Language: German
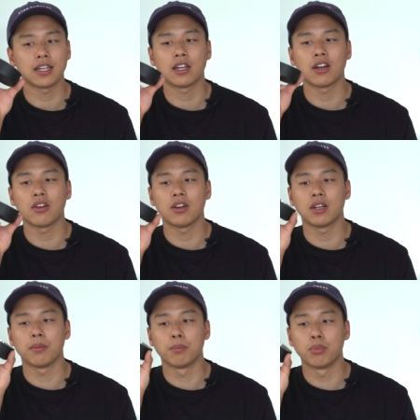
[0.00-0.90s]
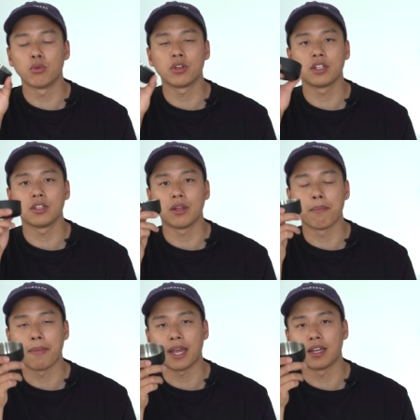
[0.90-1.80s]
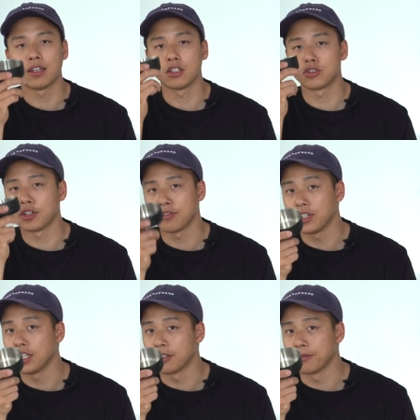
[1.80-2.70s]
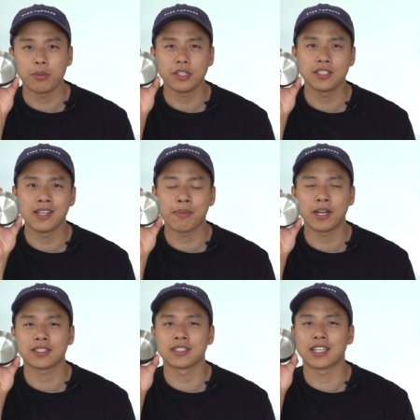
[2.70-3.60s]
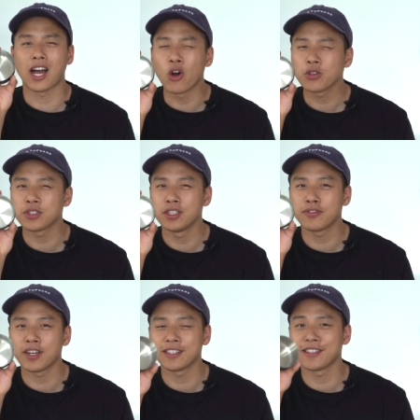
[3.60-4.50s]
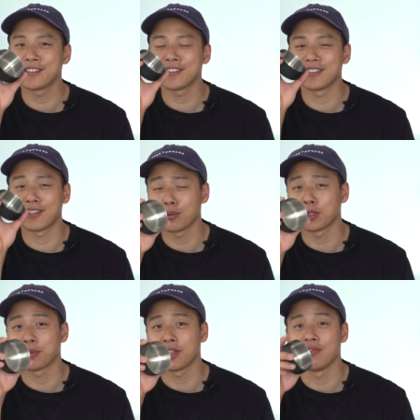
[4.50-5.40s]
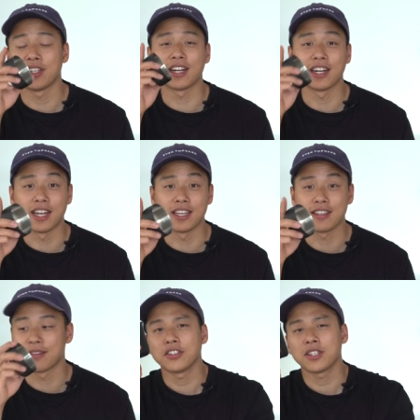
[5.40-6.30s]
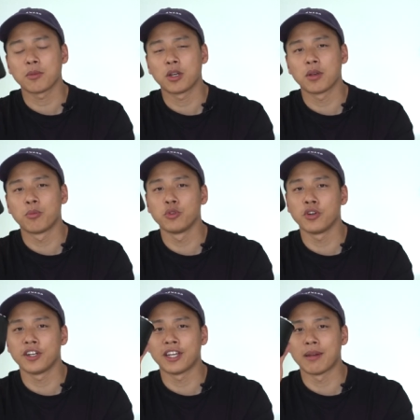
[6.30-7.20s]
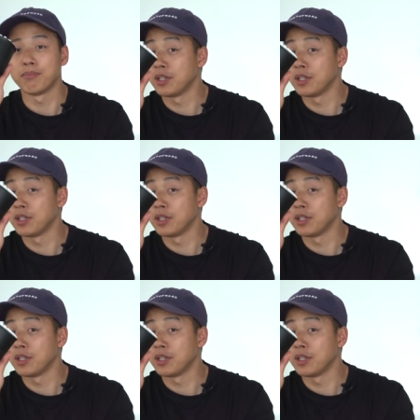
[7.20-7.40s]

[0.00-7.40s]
genau Bohnenmengen zu definieren. Ob das in der Praxis auch so hilfreich ist, darüber sprechen wir dann gleich. Außerdem kommt der Brewer in einem